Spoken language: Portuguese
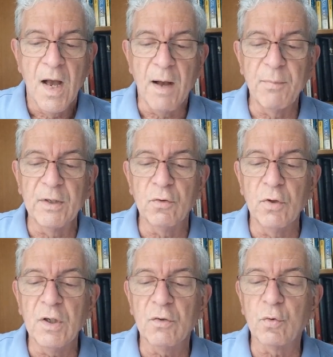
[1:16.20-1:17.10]

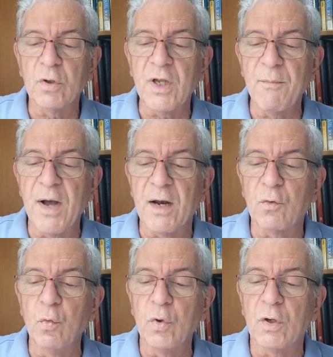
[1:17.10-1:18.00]
Abandonem toda
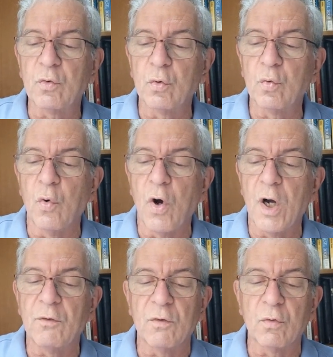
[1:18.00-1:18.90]
amargura, todo
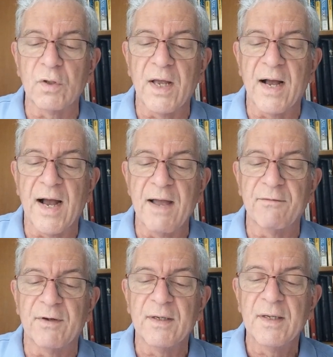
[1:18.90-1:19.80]
ódio e toda
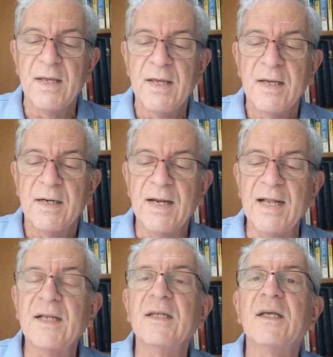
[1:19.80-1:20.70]
raiva.
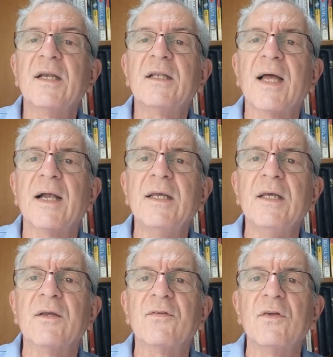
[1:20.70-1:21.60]
Nada de
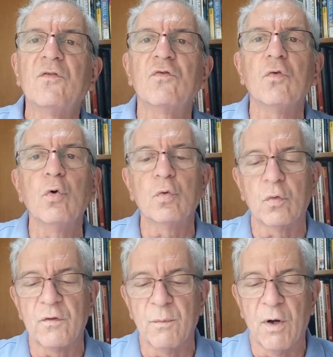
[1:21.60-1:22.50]
gritarias,
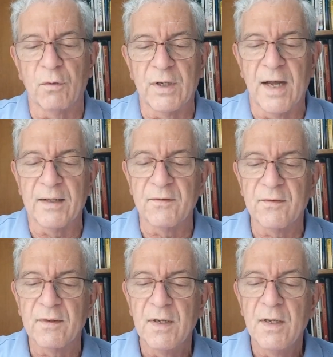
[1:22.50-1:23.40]
insultos e
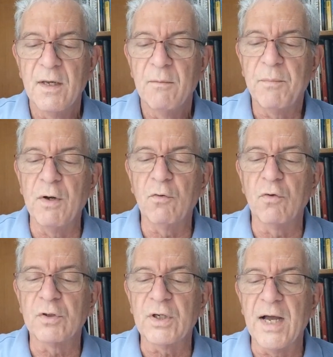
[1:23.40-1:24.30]
maldades. Pelo
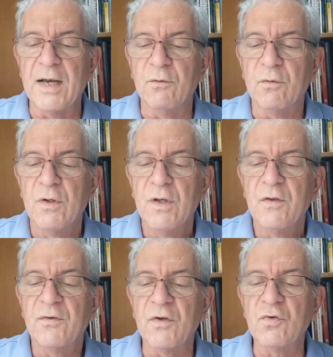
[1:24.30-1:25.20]
contrário,
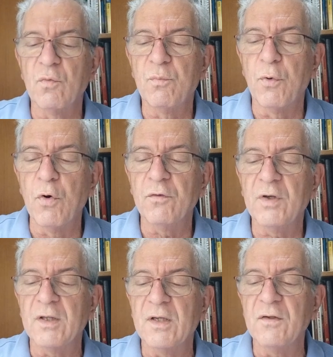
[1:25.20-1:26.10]
sejam bons
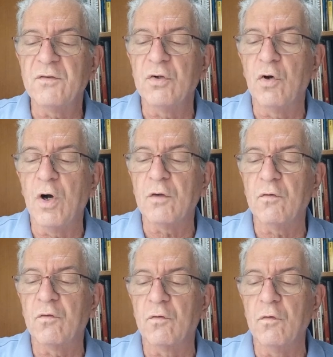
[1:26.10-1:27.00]
e
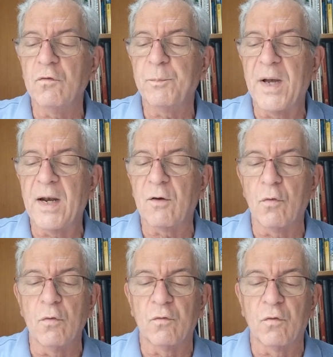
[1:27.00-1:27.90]
atenciosos uns para
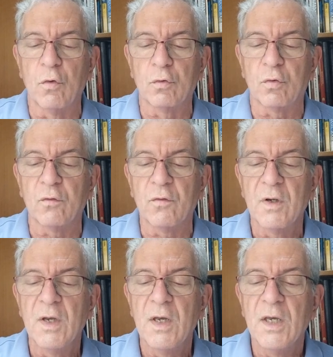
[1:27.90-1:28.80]
com os outros
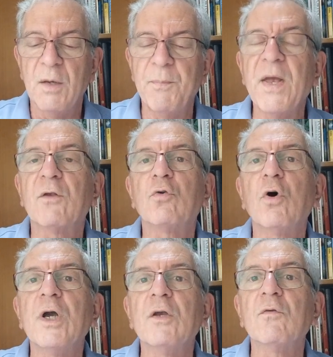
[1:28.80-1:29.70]
e
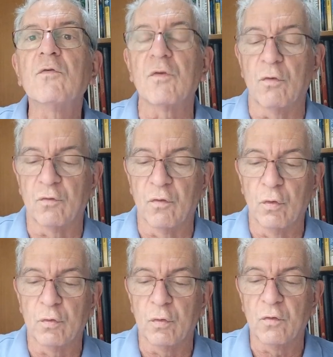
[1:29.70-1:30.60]
perdoem uns aos
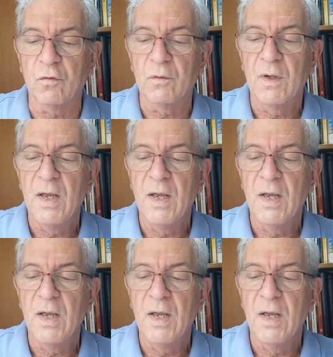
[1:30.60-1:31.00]
outros